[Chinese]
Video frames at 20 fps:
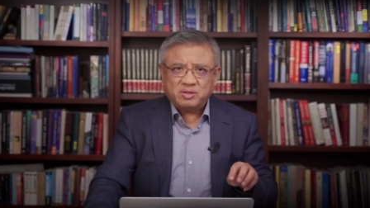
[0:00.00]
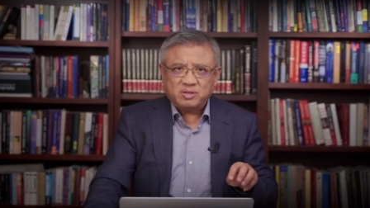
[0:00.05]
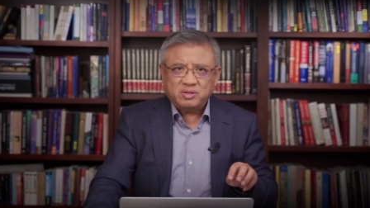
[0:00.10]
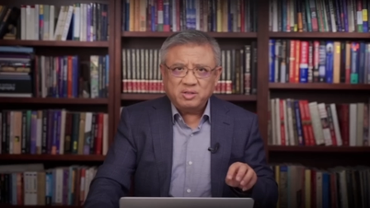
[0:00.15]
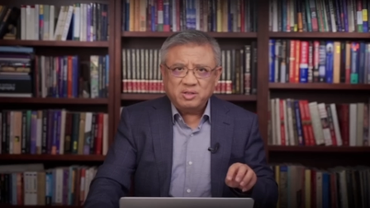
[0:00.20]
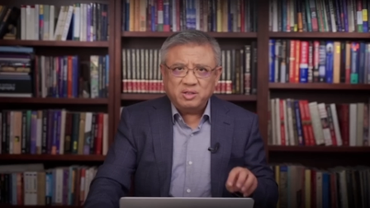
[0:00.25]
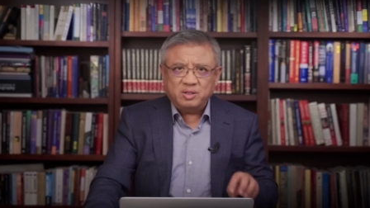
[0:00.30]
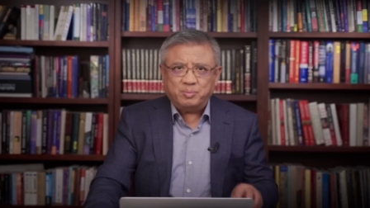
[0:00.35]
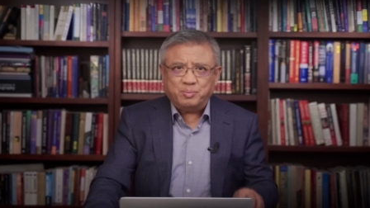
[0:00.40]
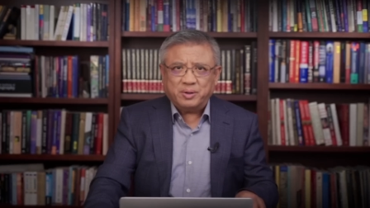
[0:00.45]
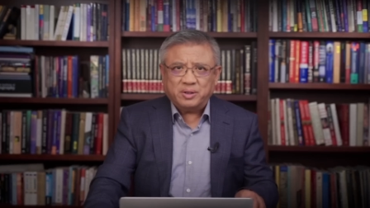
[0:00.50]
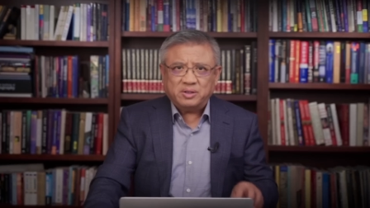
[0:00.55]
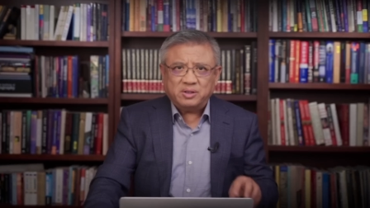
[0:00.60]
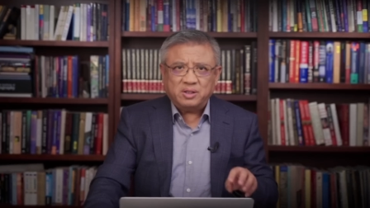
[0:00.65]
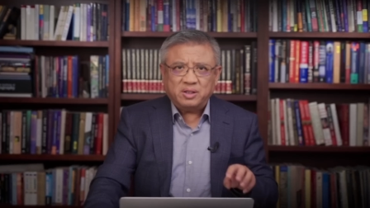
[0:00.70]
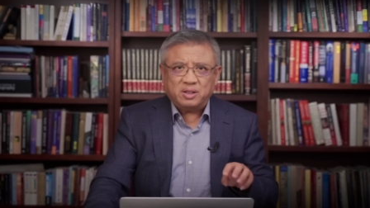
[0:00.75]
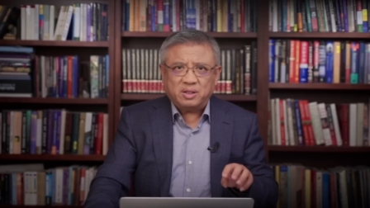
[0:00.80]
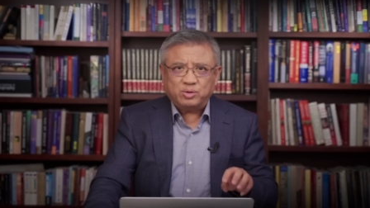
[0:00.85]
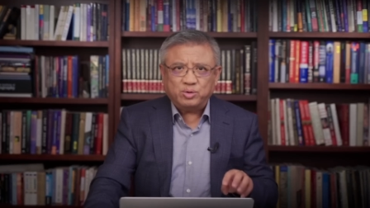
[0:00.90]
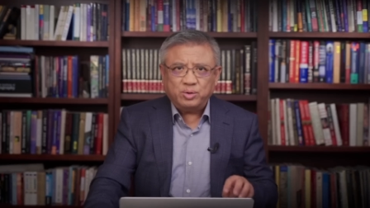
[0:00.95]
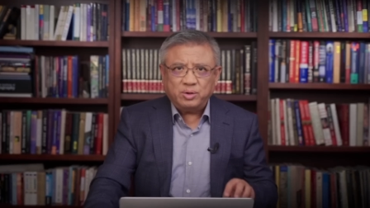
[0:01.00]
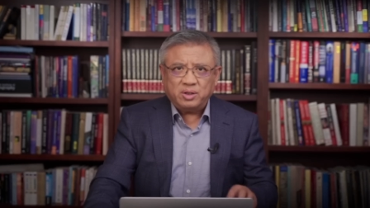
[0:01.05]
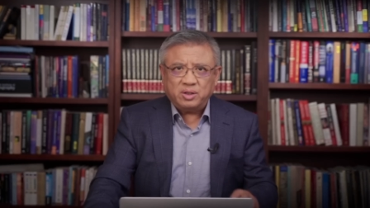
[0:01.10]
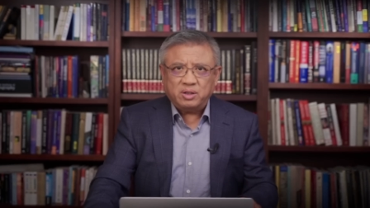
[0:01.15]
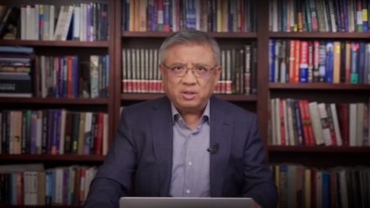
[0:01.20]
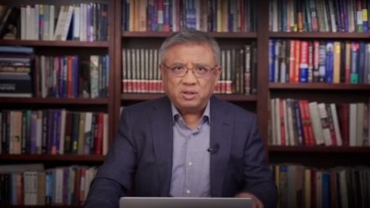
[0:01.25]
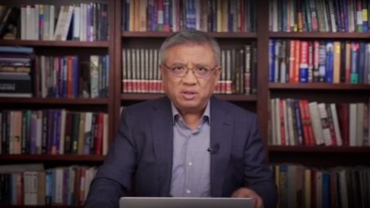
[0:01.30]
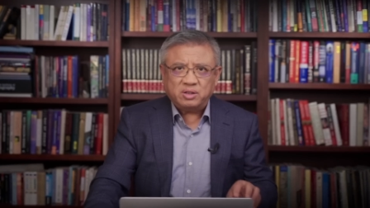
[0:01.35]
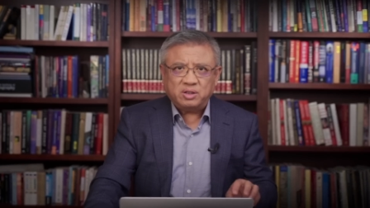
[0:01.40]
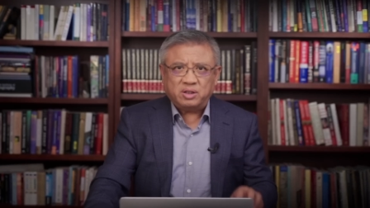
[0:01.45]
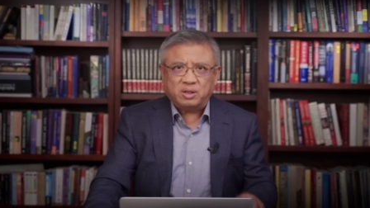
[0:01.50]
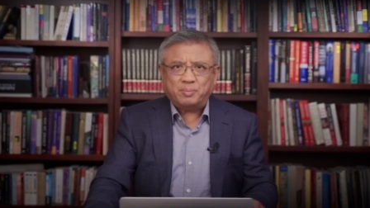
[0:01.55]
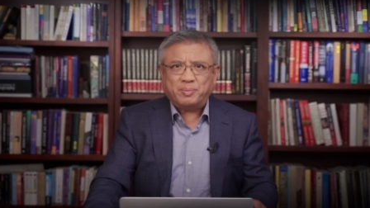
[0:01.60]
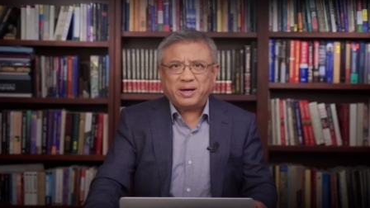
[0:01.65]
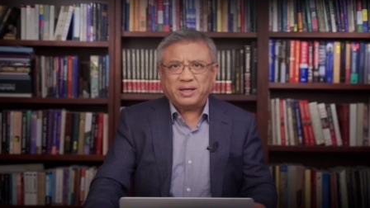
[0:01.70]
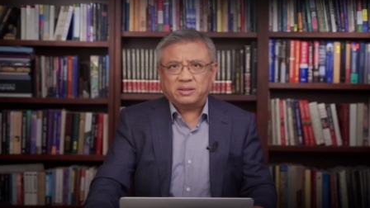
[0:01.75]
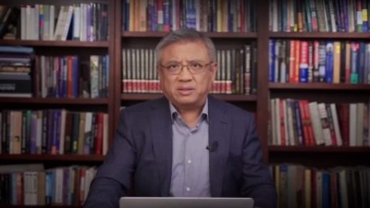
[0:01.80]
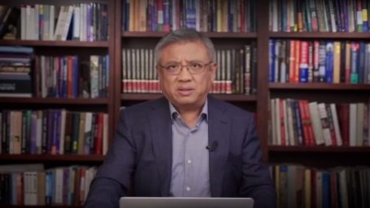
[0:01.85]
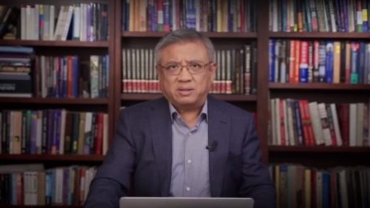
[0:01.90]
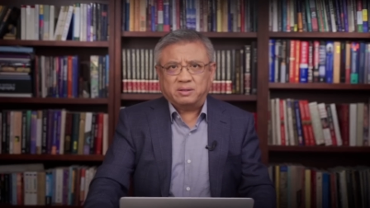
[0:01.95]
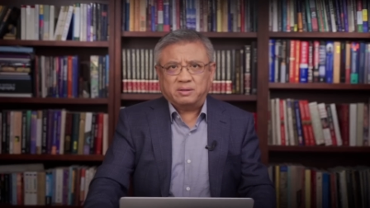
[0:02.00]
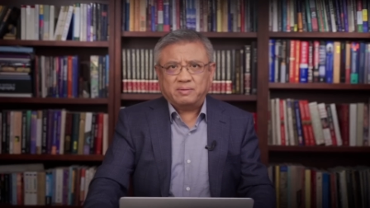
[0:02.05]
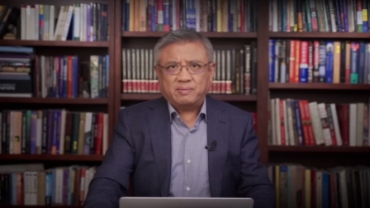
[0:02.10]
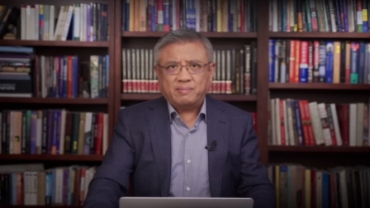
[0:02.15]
日本是一个最合适的靶子。